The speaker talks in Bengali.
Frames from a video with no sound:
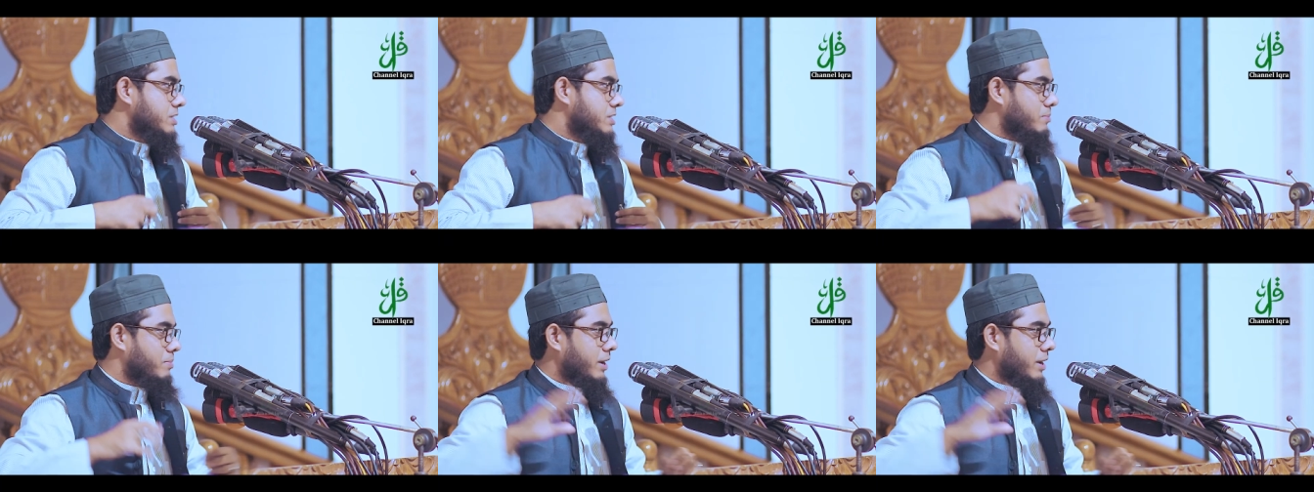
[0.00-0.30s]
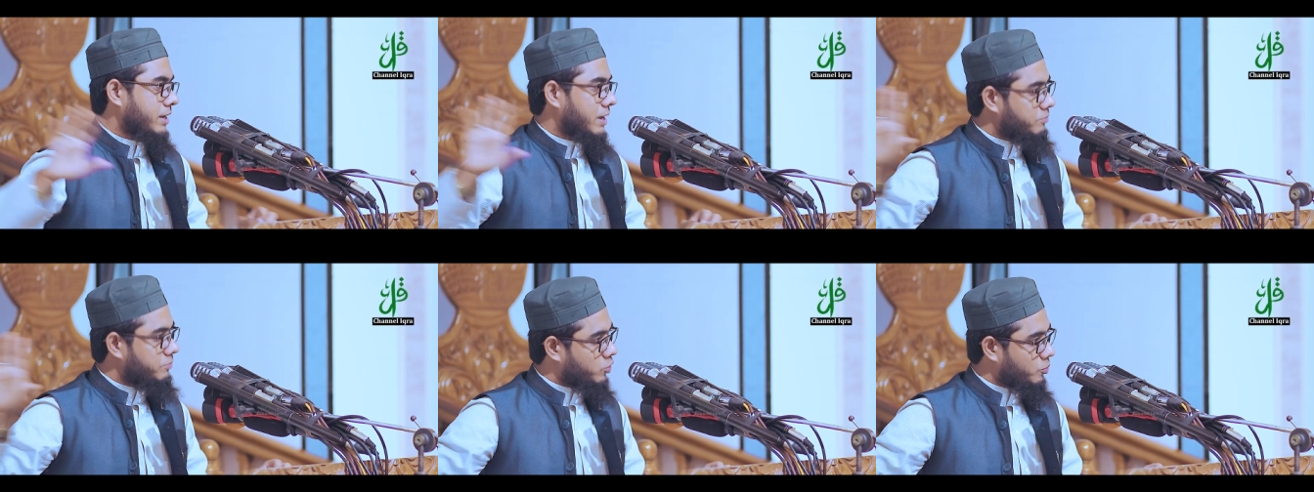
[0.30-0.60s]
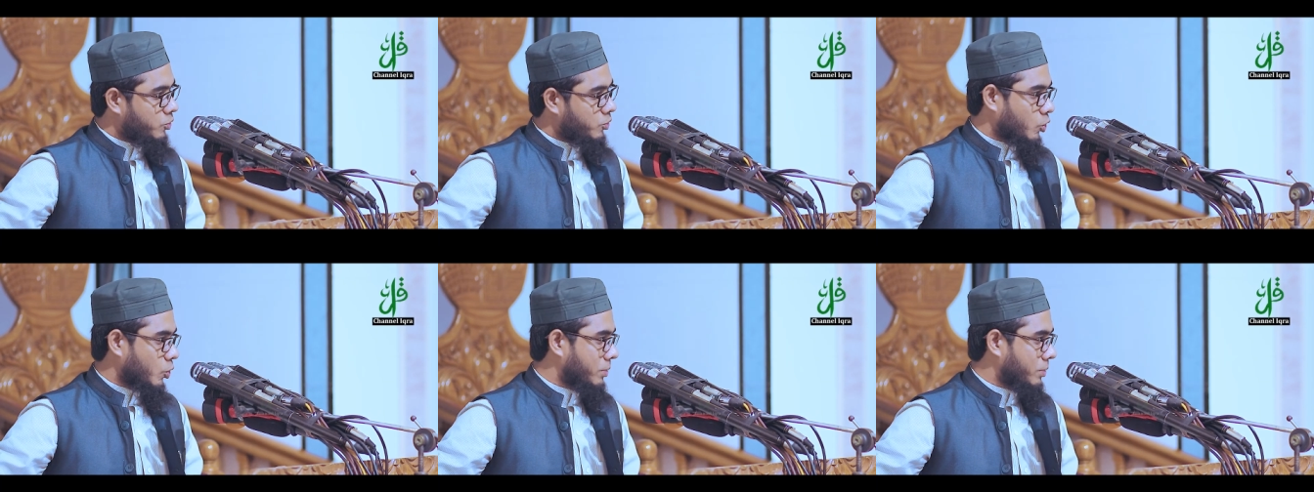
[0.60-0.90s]
যে মারিয়াম
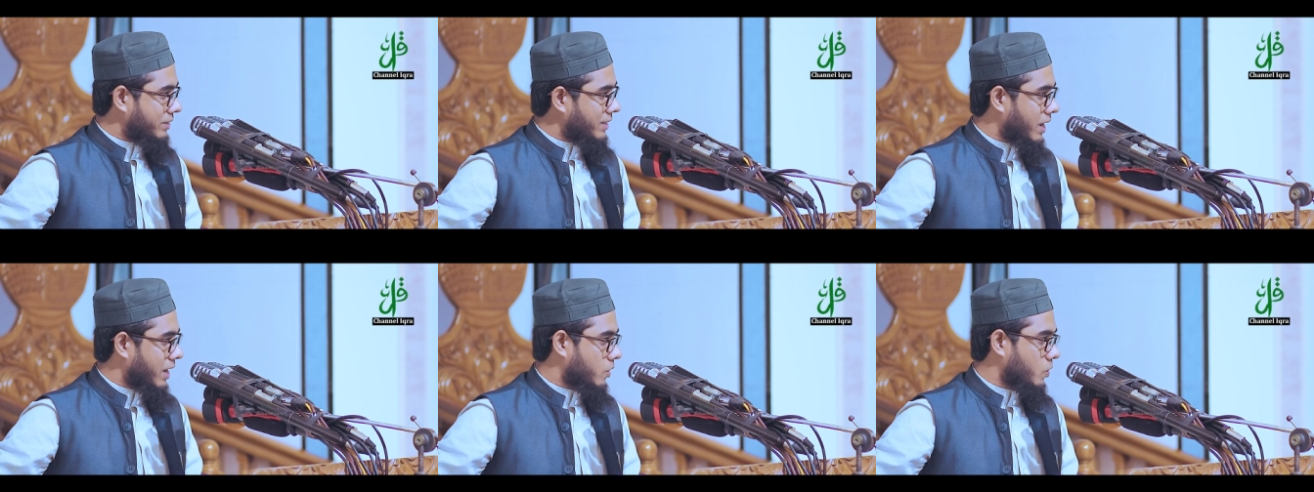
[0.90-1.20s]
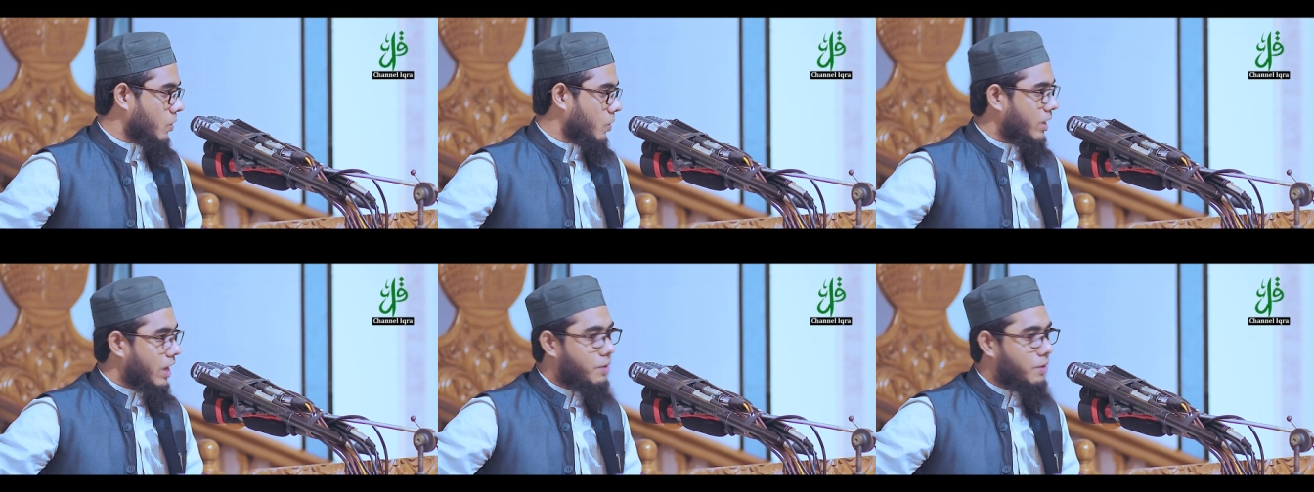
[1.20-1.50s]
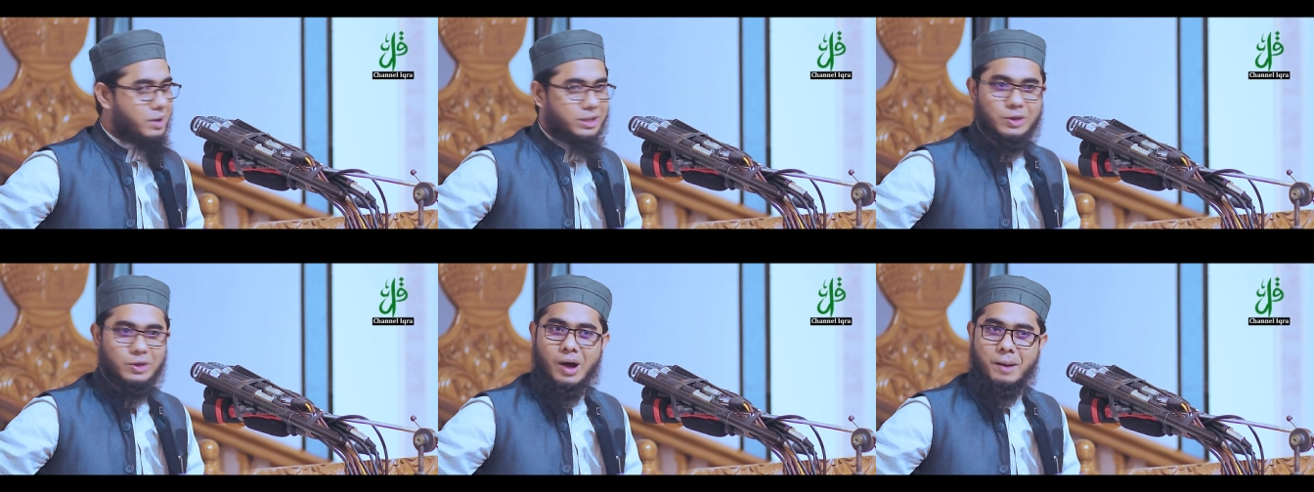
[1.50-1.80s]
তুমি রুমে থাকো
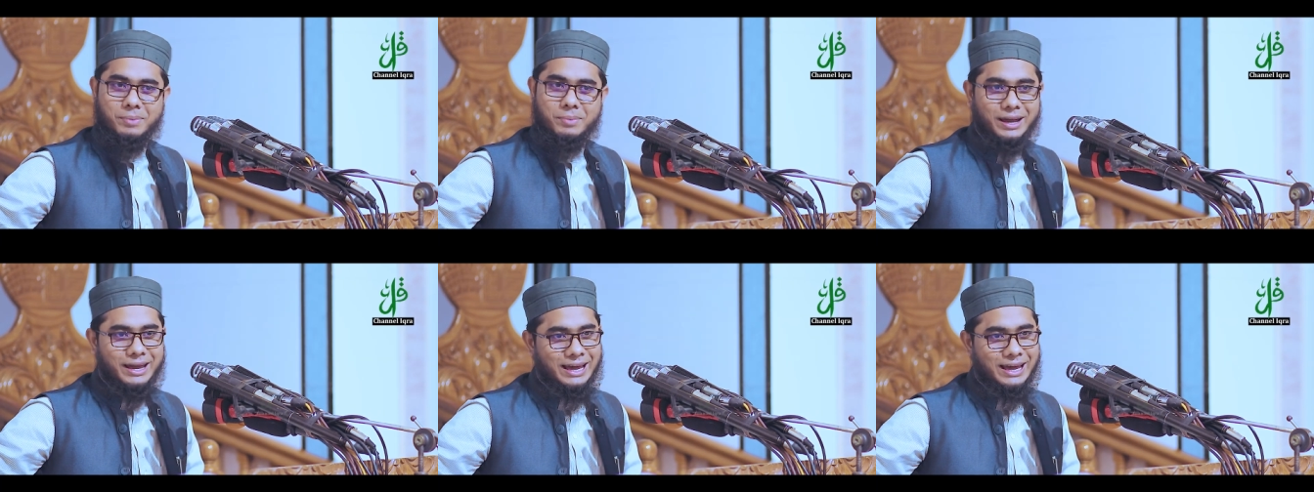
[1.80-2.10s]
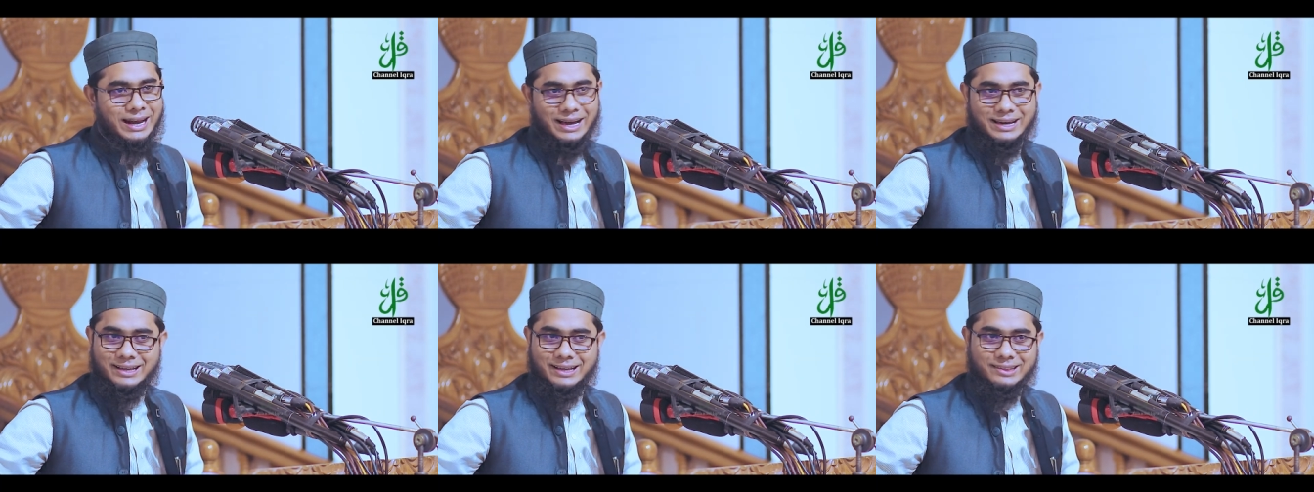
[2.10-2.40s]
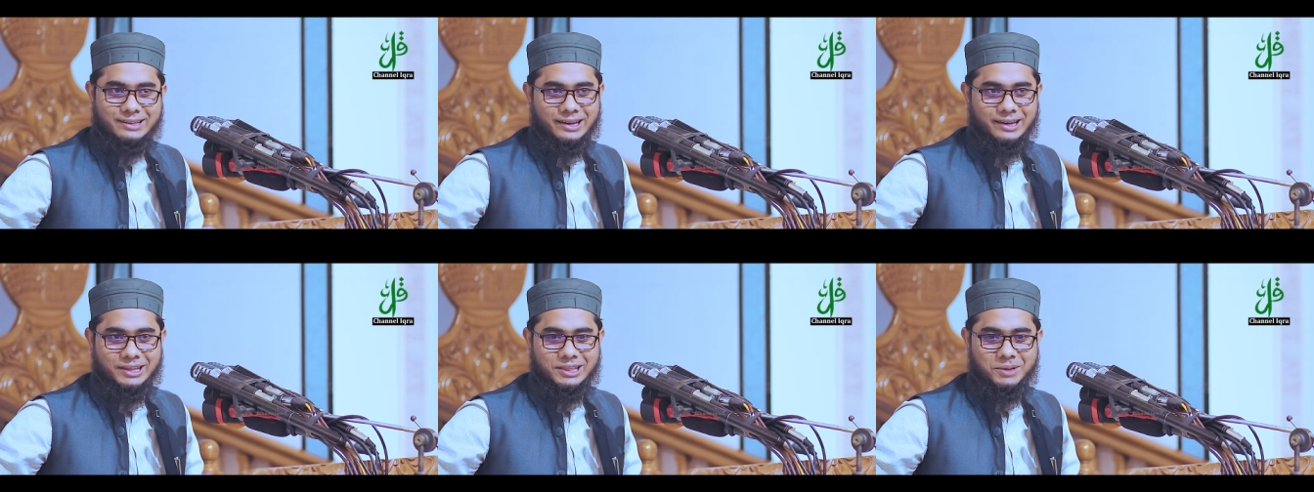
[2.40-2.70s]
খাওয়া দাওয়া আমরা এলাকার
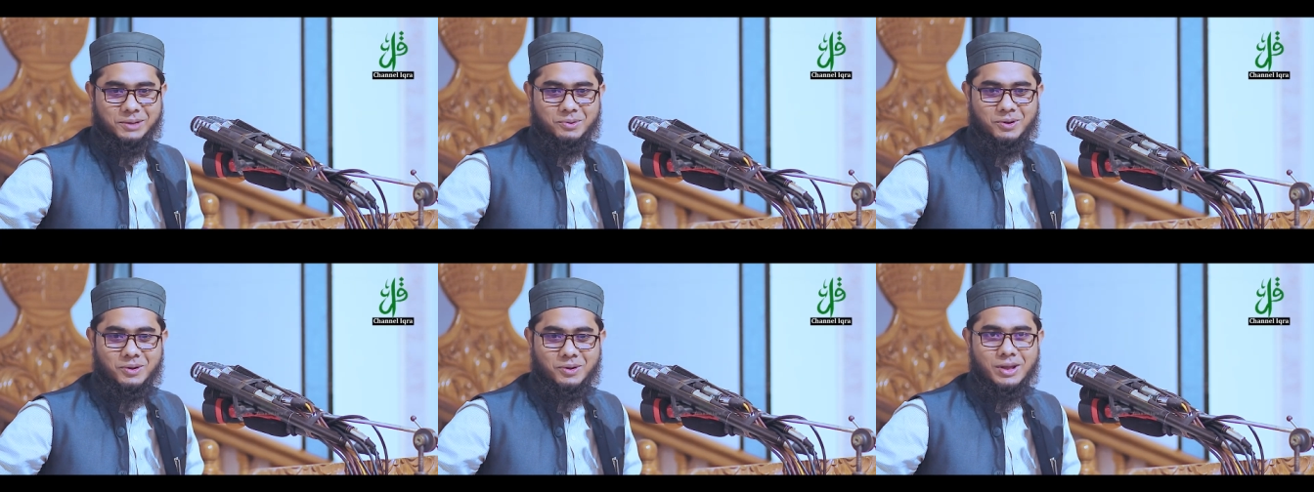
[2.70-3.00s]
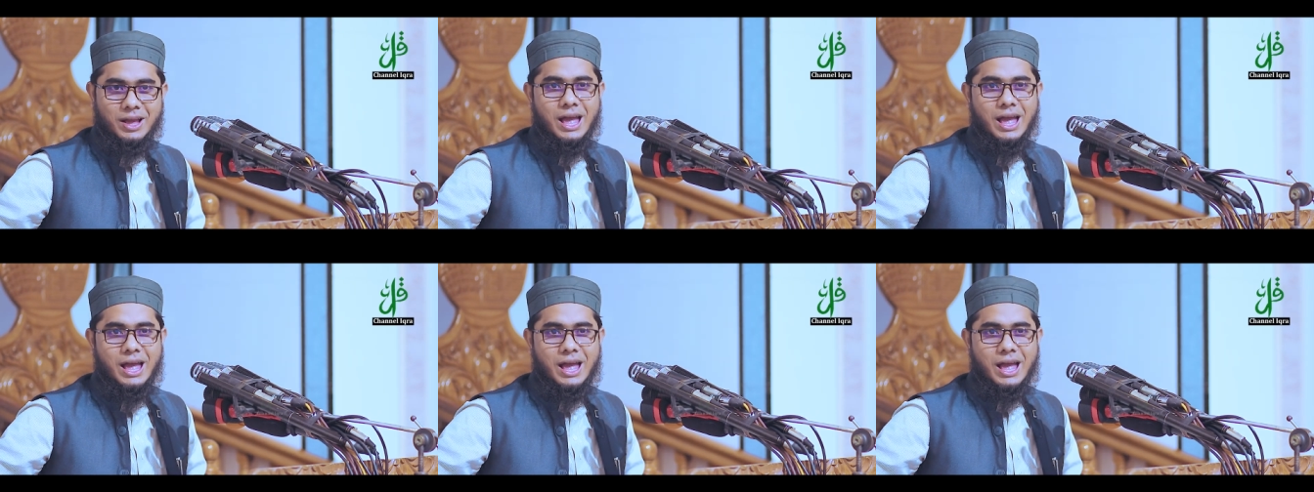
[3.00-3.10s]
থেকে দিব